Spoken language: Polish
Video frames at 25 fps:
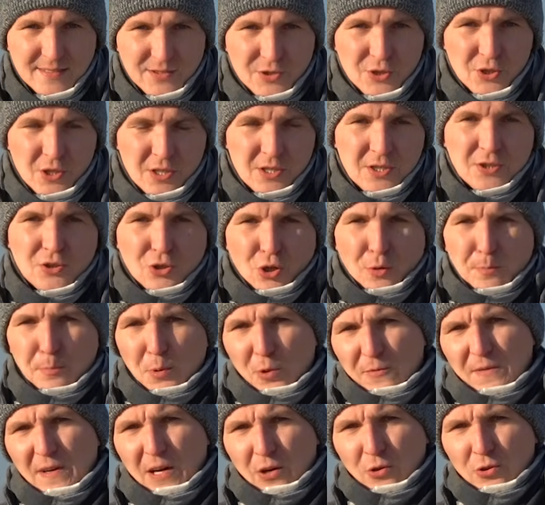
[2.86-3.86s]
czyli
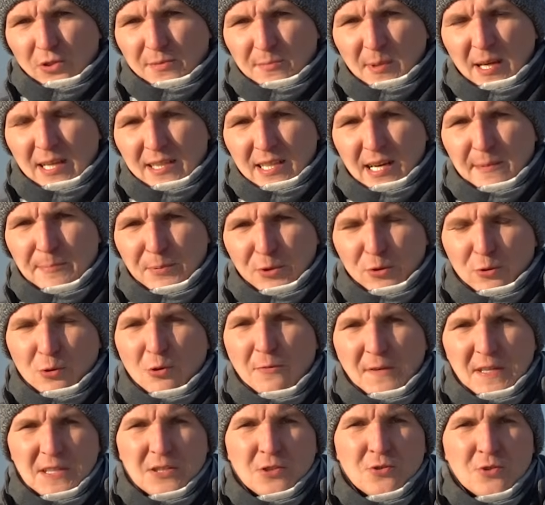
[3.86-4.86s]
topowa odmiana
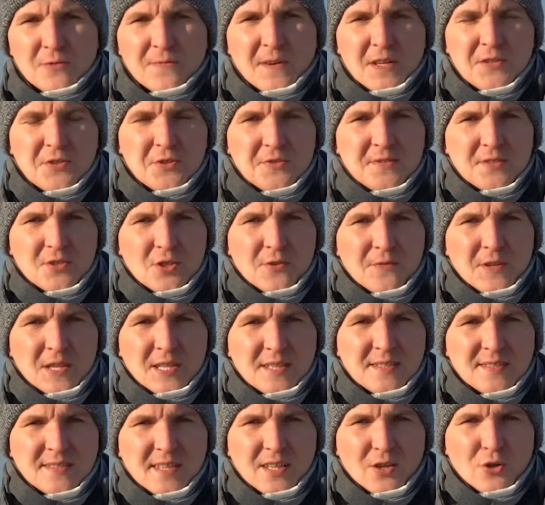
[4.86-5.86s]
produkowanej od
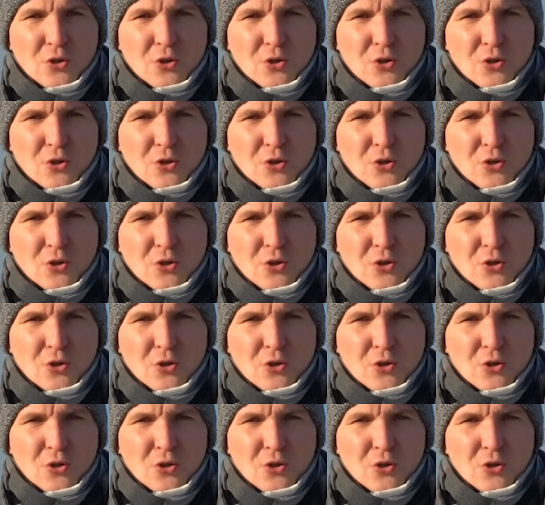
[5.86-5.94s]
2019